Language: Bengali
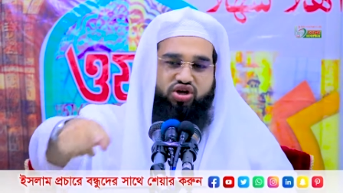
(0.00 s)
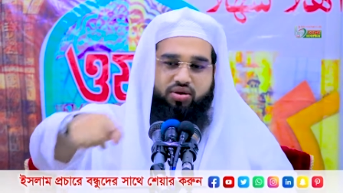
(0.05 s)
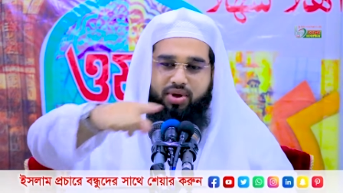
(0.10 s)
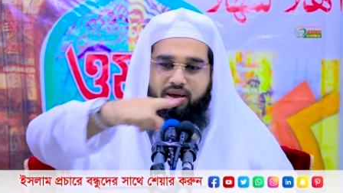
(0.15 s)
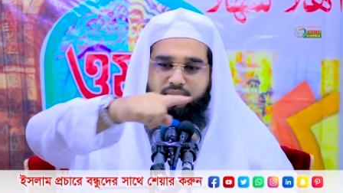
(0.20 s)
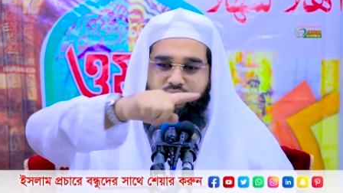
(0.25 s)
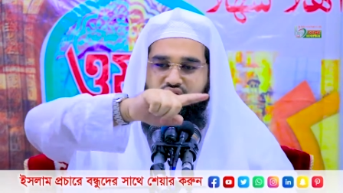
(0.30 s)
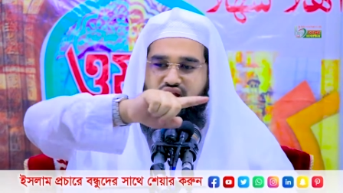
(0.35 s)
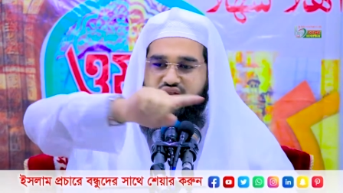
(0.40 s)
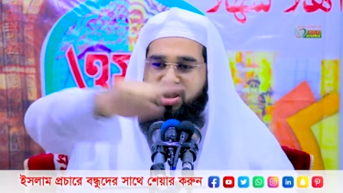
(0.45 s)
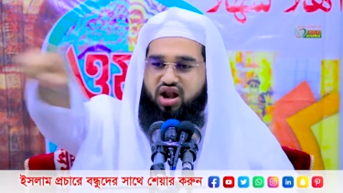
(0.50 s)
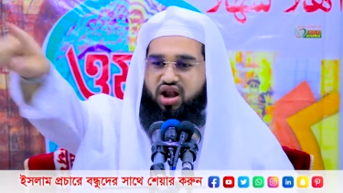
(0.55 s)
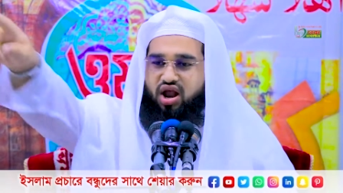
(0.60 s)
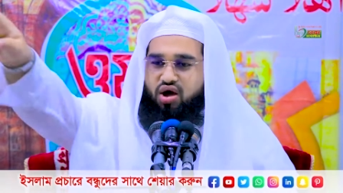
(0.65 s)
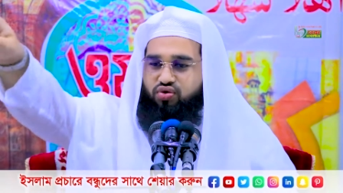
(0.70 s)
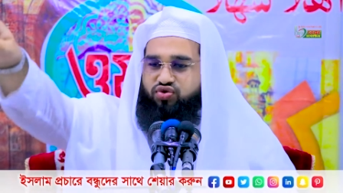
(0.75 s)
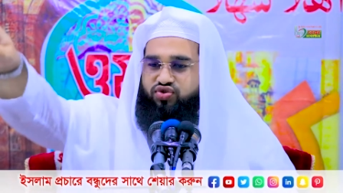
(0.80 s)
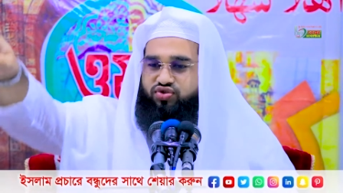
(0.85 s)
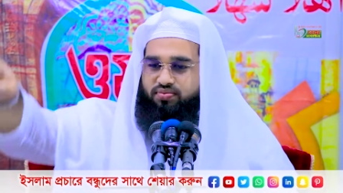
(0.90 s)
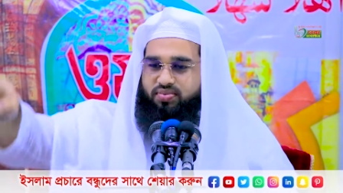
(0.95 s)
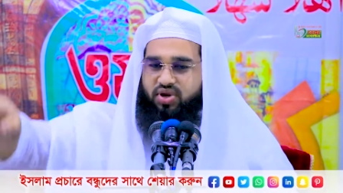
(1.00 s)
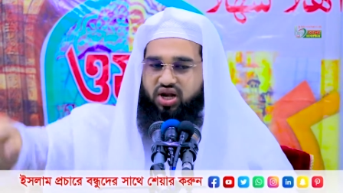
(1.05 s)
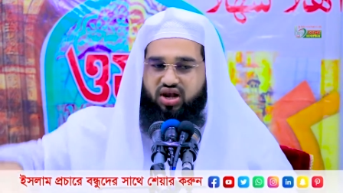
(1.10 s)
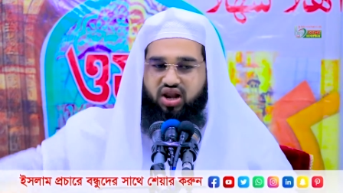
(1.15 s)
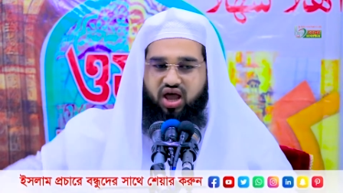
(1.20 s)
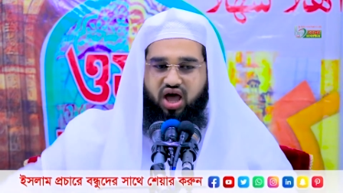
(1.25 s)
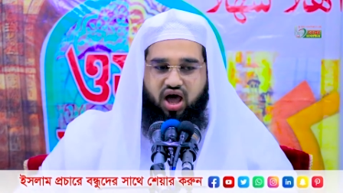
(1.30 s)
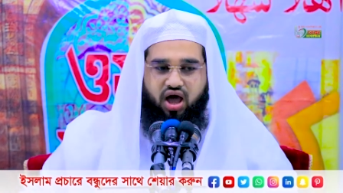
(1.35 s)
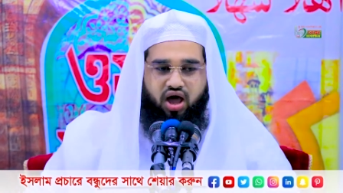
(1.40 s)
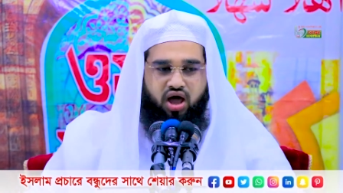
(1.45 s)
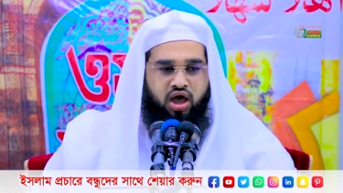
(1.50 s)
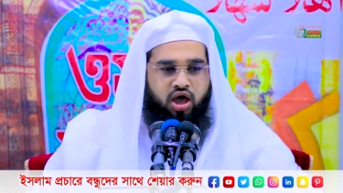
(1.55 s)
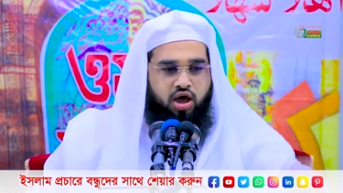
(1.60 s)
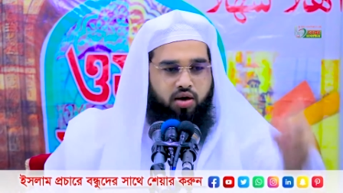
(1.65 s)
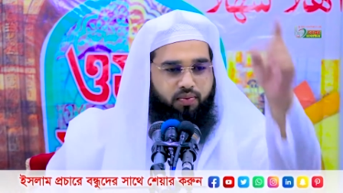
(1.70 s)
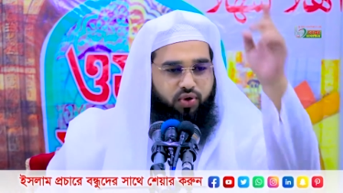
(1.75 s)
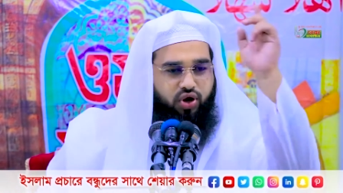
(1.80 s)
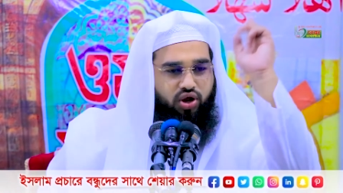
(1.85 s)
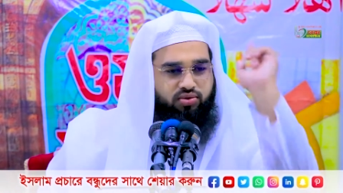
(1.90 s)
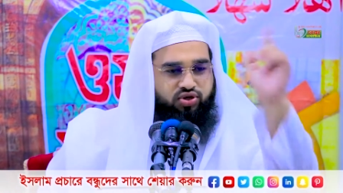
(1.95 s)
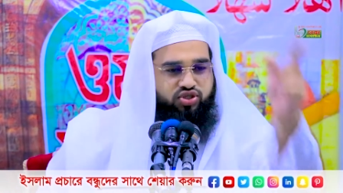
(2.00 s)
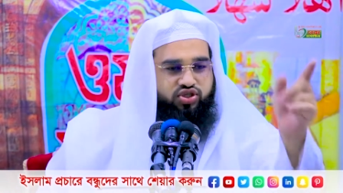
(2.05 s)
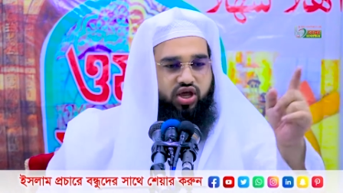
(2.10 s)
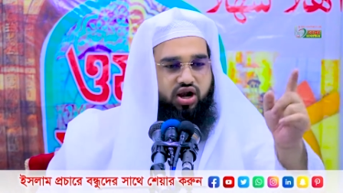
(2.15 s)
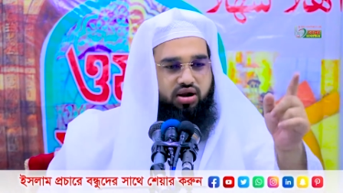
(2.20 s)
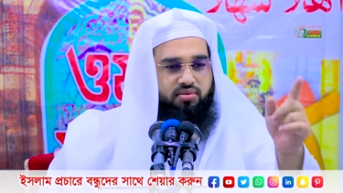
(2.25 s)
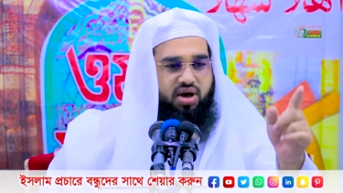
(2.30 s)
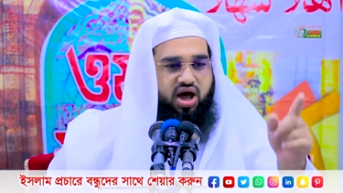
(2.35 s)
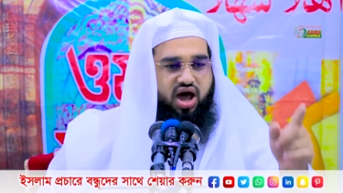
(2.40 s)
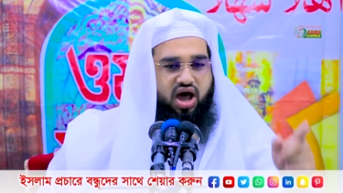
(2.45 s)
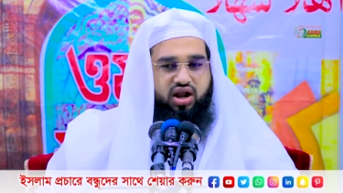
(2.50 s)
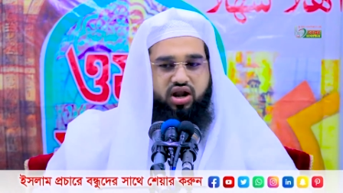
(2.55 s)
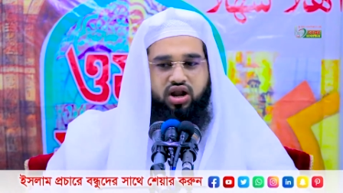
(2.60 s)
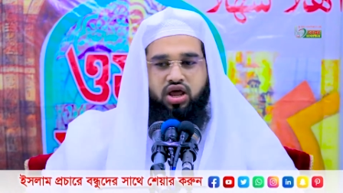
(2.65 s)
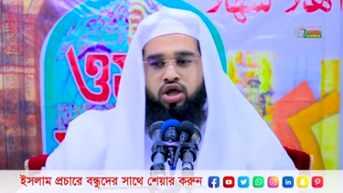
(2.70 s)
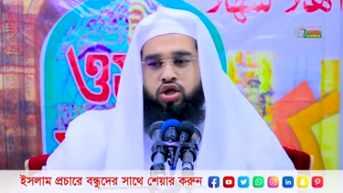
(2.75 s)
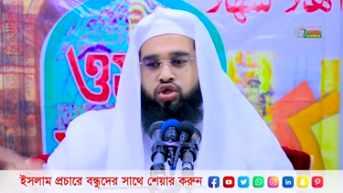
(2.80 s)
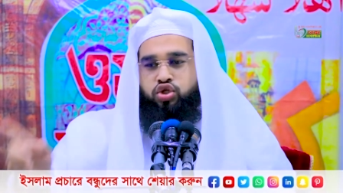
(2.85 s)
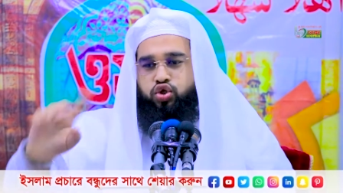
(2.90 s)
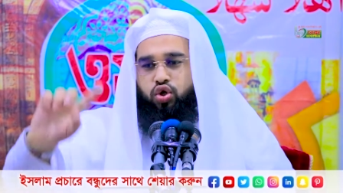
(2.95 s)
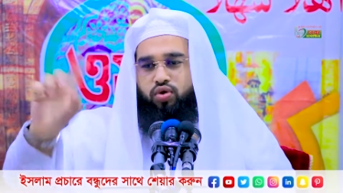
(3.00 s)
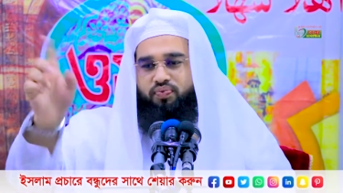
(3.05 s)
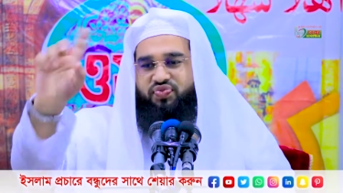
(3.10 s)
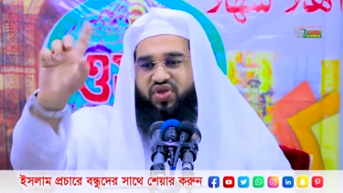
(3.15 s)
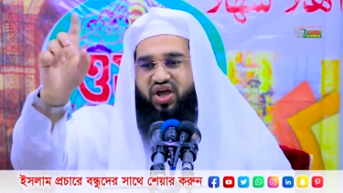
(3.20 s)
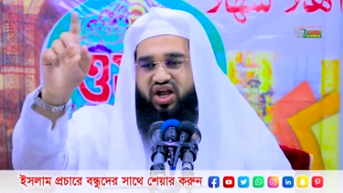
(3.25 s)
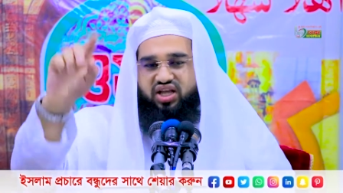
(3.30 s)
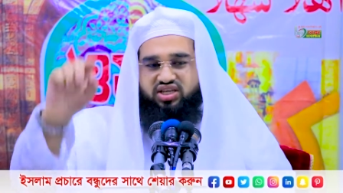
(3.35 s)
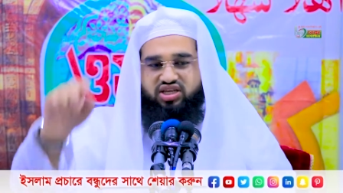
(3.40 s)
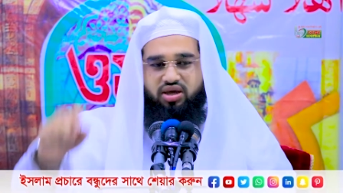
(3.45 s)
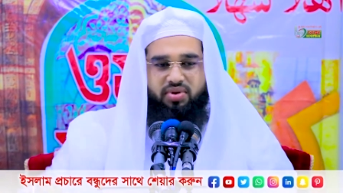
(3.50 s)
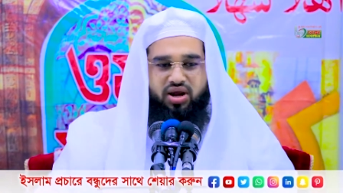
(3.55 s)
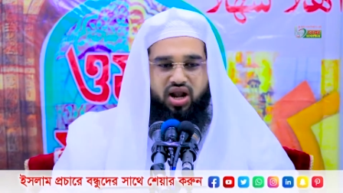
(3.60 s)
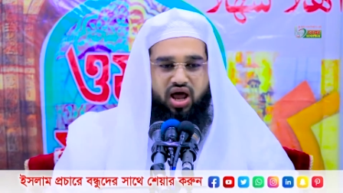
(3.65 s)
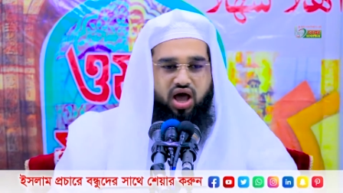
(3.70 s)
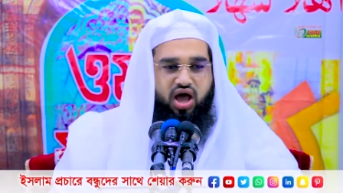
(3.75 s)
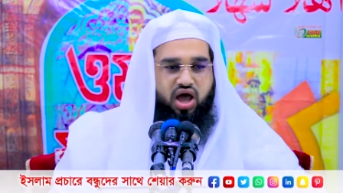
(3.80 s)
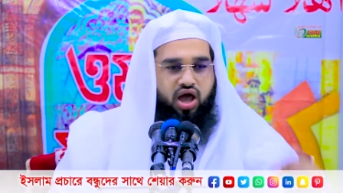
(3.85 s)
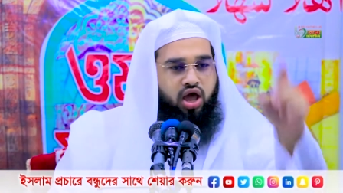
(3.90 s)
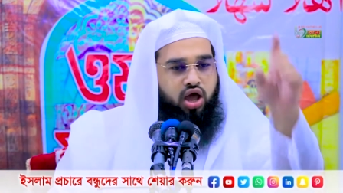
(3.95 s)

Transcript: সবাই বলেন না নাউজুবিল্লাহ প্রিয় মুসলমান চুপ থাকা যাবে না